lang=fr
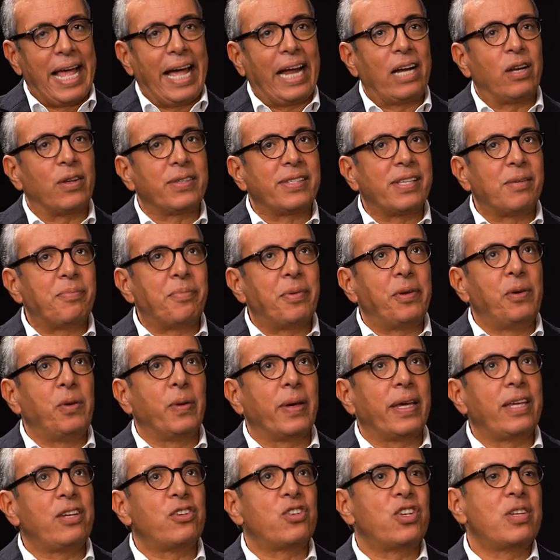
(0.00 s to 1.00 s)
Alors ces
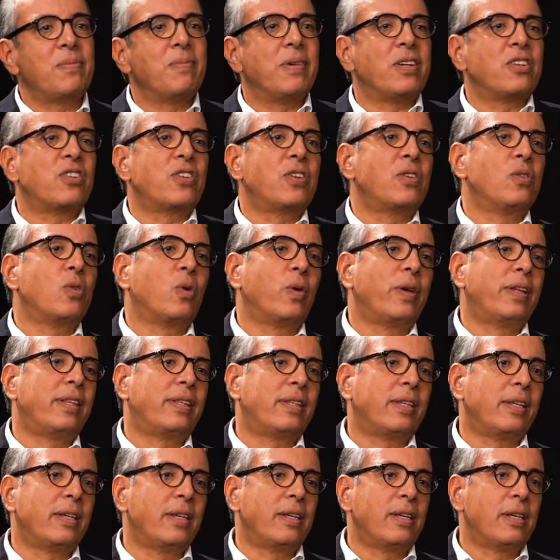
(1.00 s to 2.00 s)
pénuries, j'imagine, ont
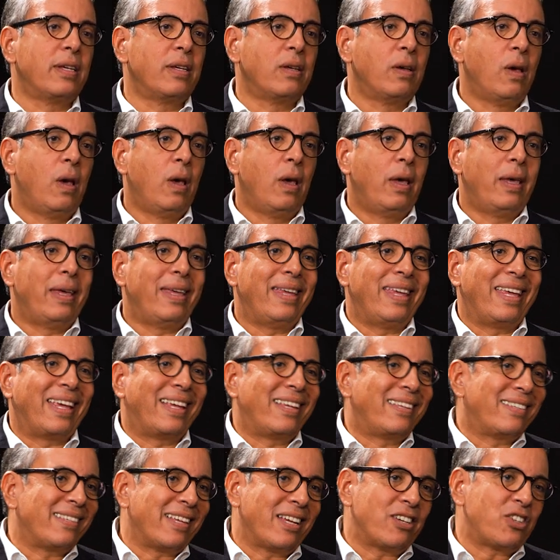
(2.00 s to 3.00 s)
été
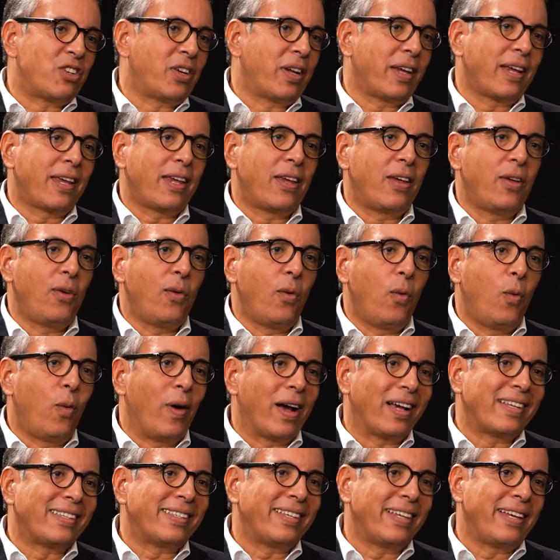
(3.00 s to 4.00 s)
exagérées ou
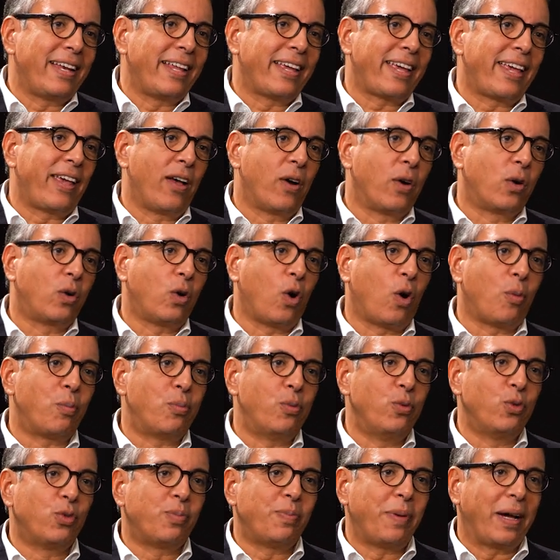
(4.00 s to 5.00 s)
accélérées encore
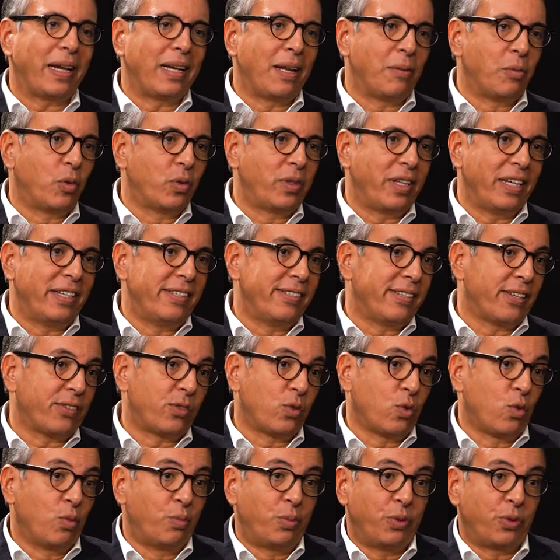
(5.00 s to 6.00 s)
plus par la
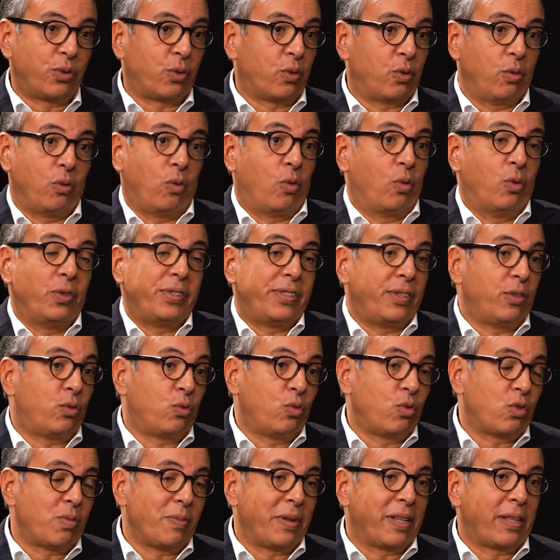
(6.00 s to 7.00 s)
mondialisation, puisque on le sait
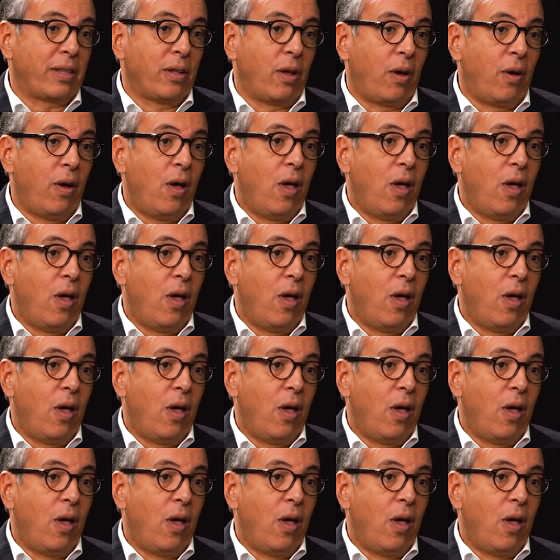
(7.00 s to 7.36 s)
tous maintenant,